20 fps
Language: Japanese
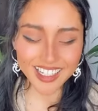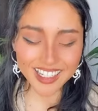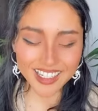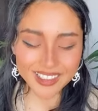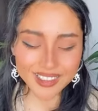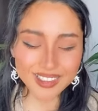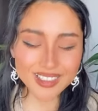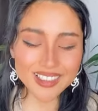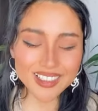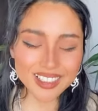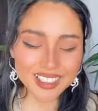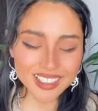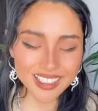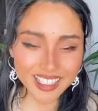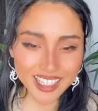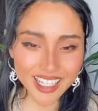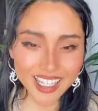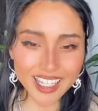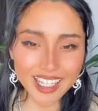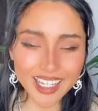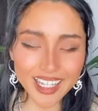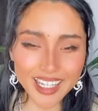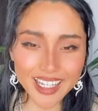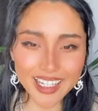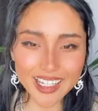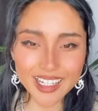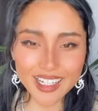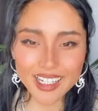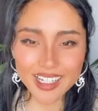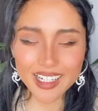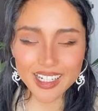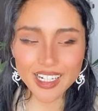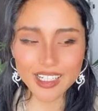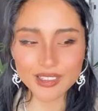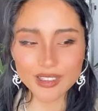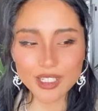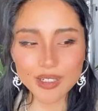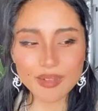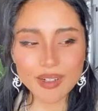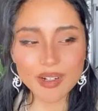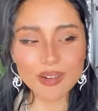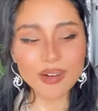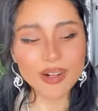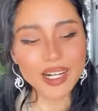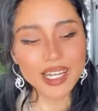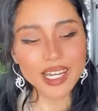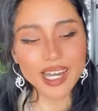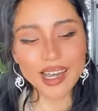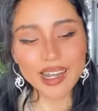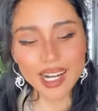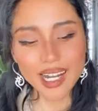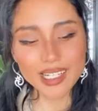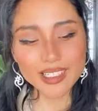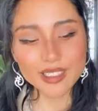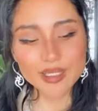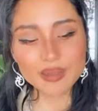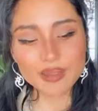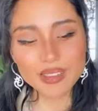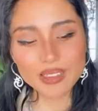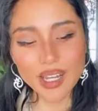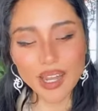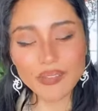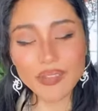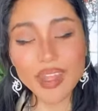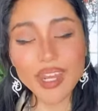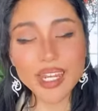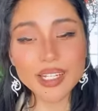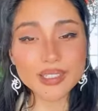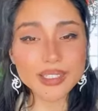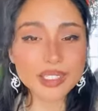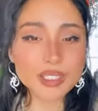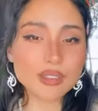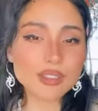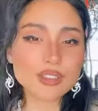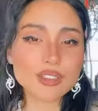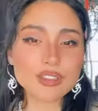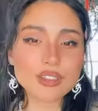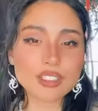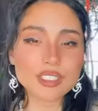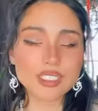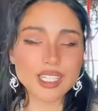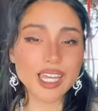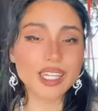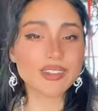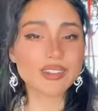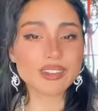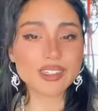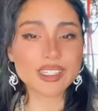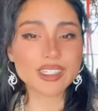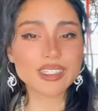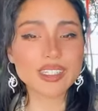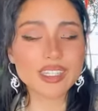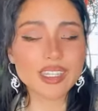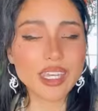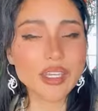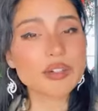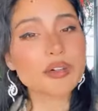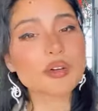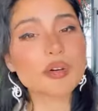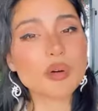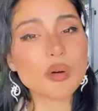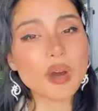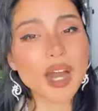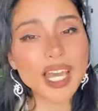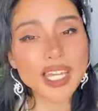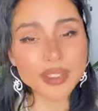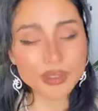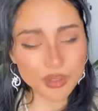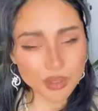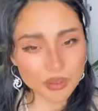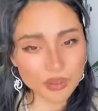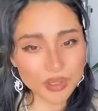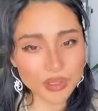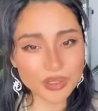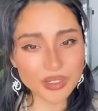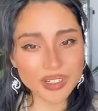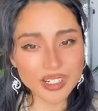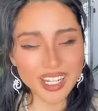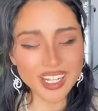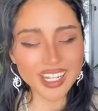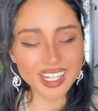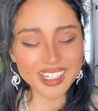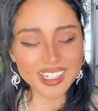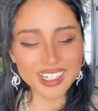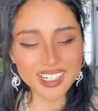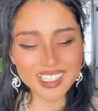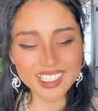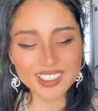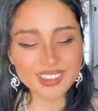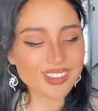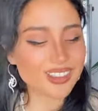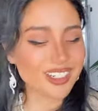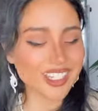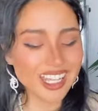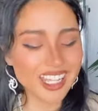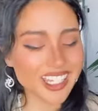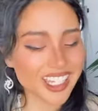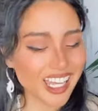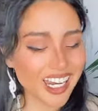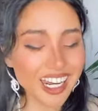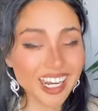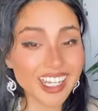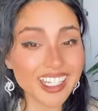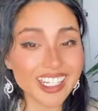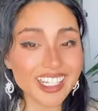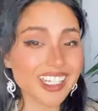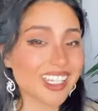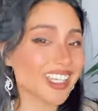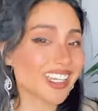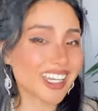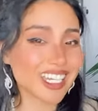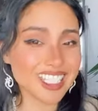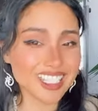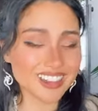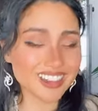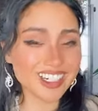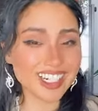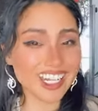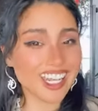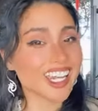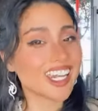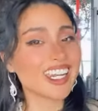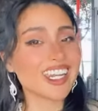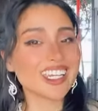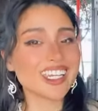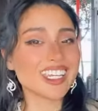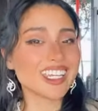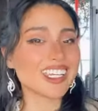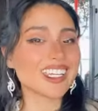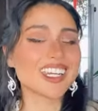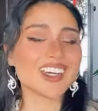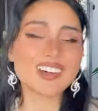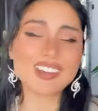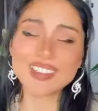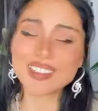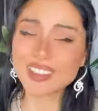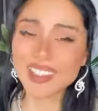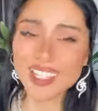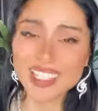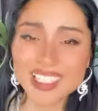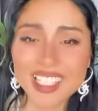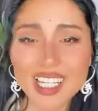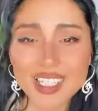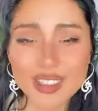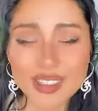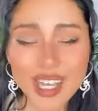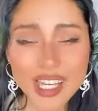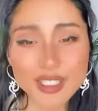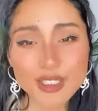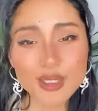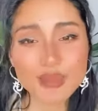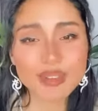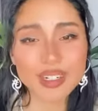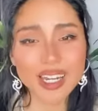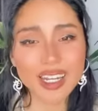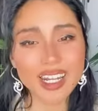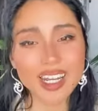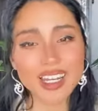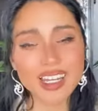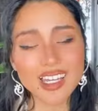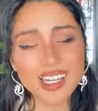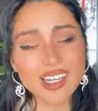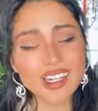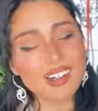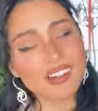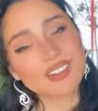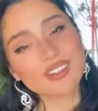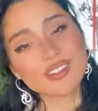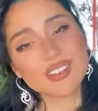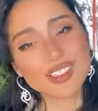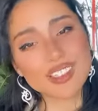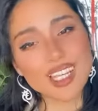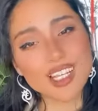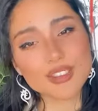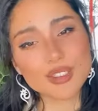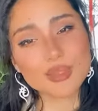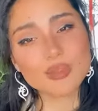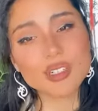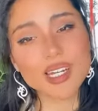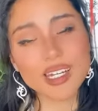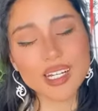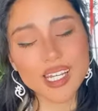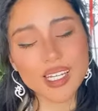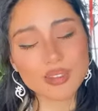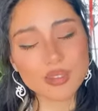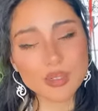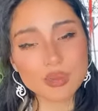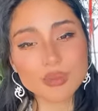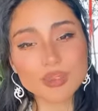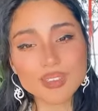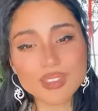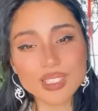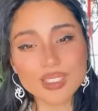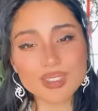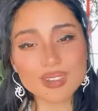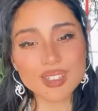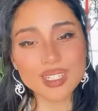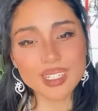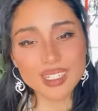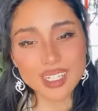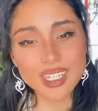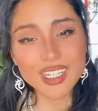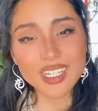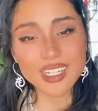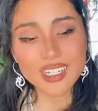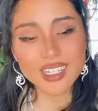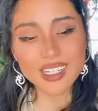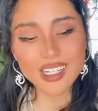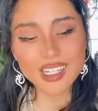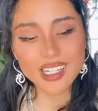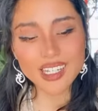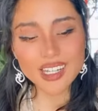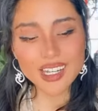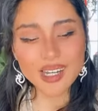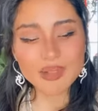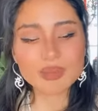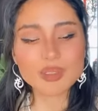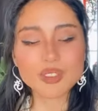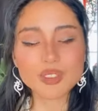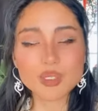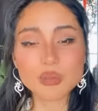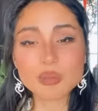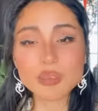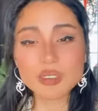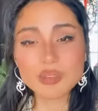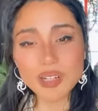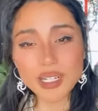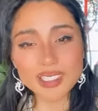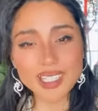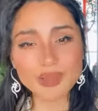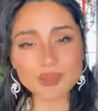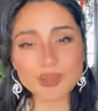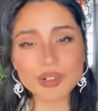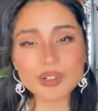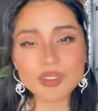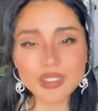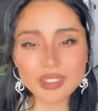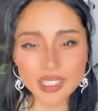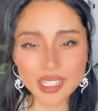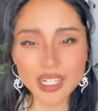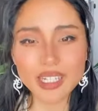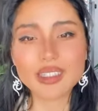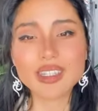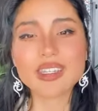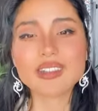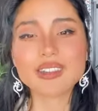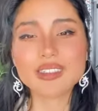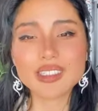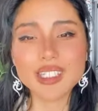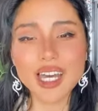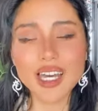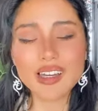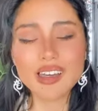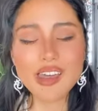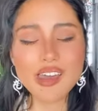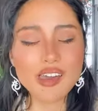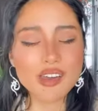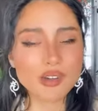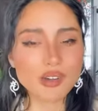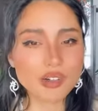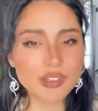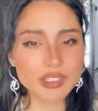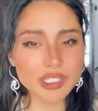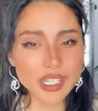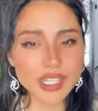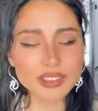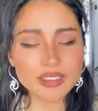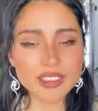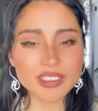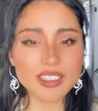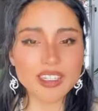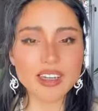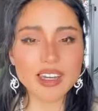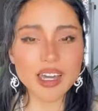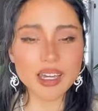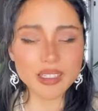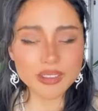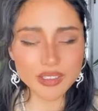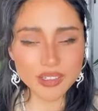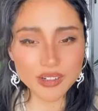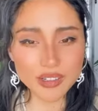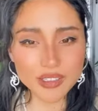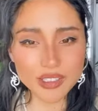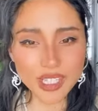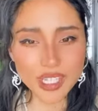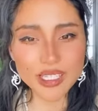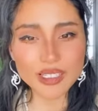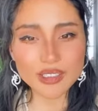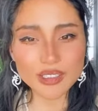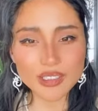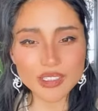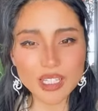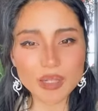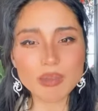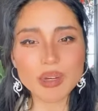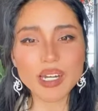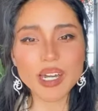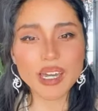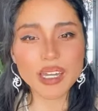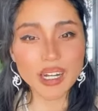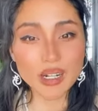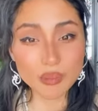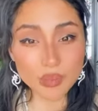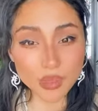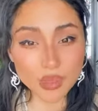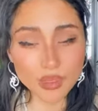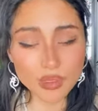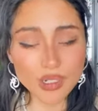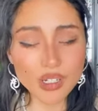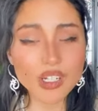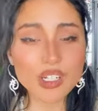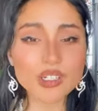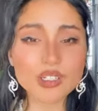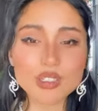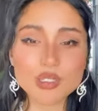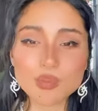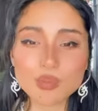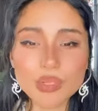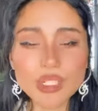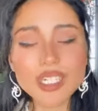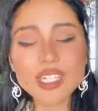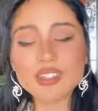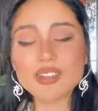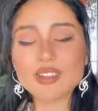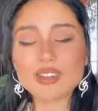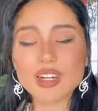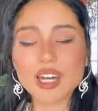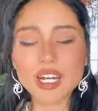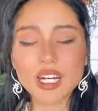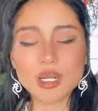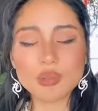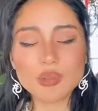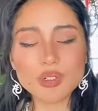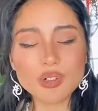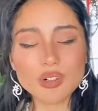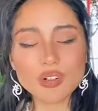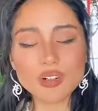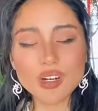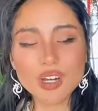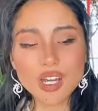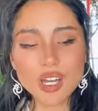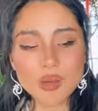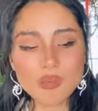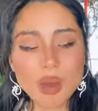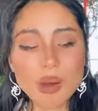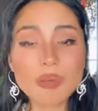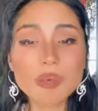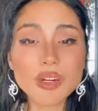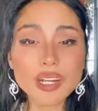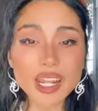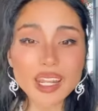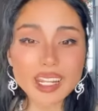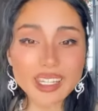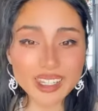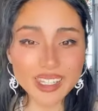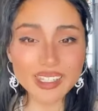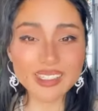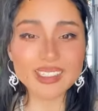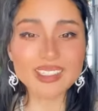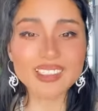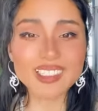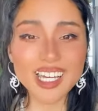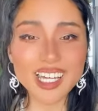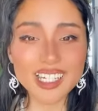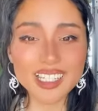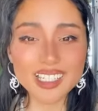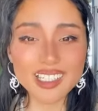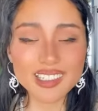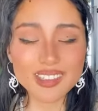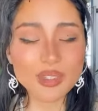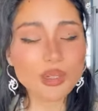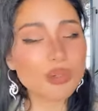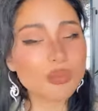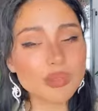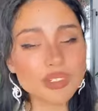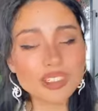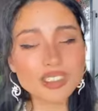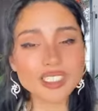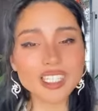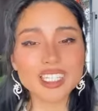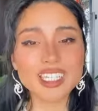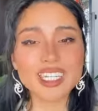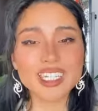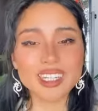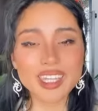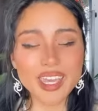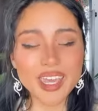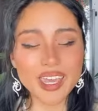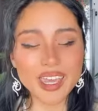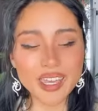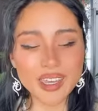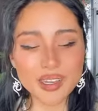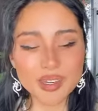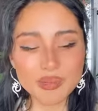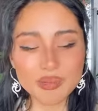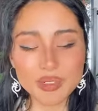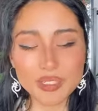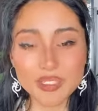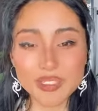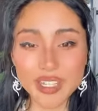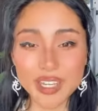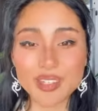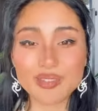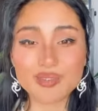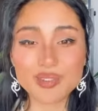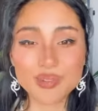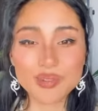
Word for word: 特に例えばこれから自分が新しいことをしたい時って結構怖いと思うのねなんか人ややらなきゃいけない一人でやらなきゃいけない本当にじゃあ大丈夫かな本当に大丈夫かなと思った時にあもう自分はサポートされてるんだご先祖様ご先祖様からもスピリットからも守られてるんだって思うだけでもうセーフ